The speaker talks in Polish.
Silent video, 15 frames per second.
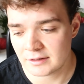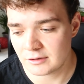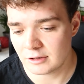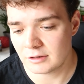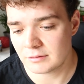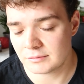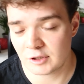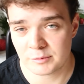
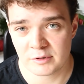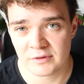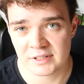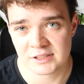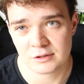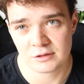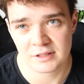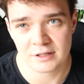to
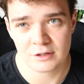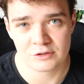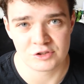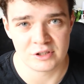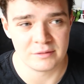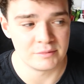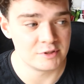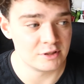doprowadza do tego,
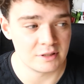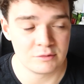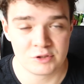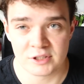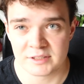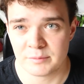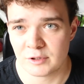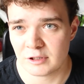że cały
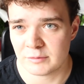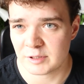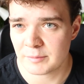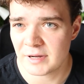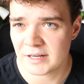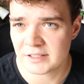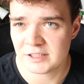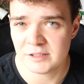czas bolą ich
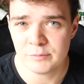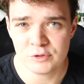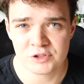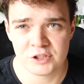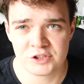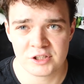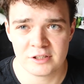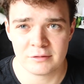barki i
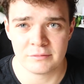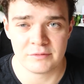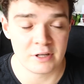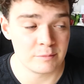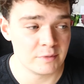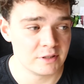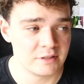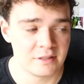później sieją
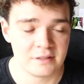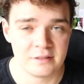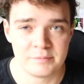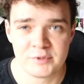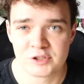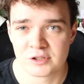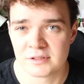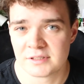ferment e,
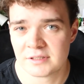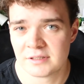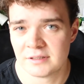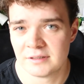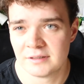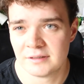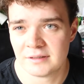pisząc e,